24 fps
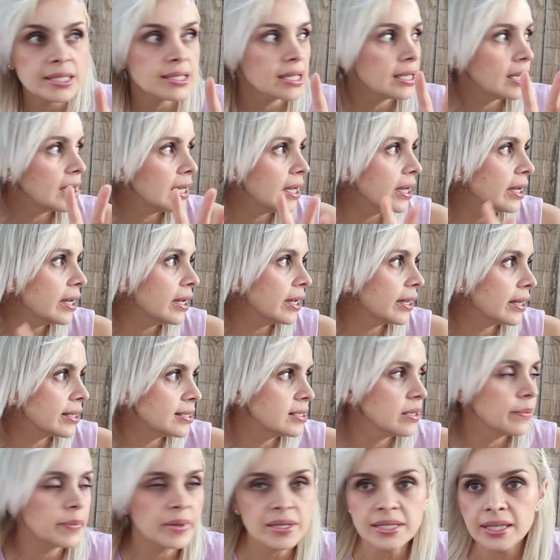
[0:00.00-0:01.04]
está, que
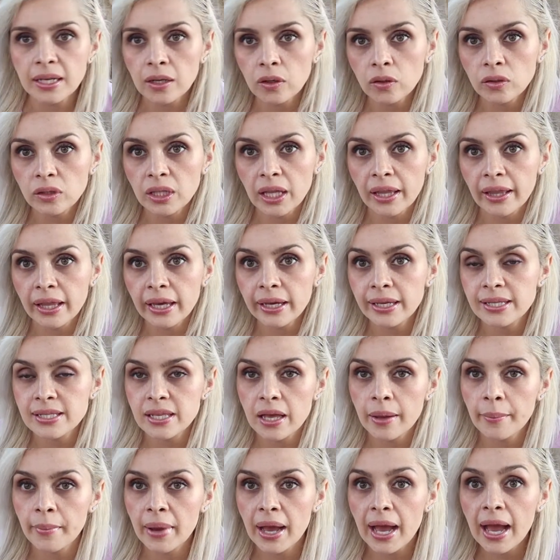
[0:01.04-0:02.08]
siempre está agotada, que
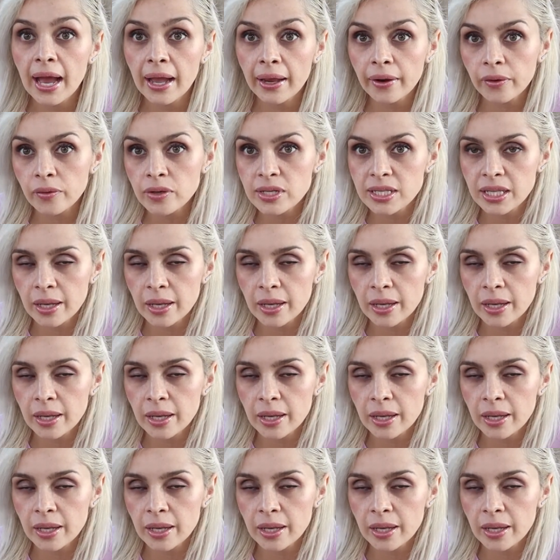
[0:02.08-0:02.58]
se llama Angry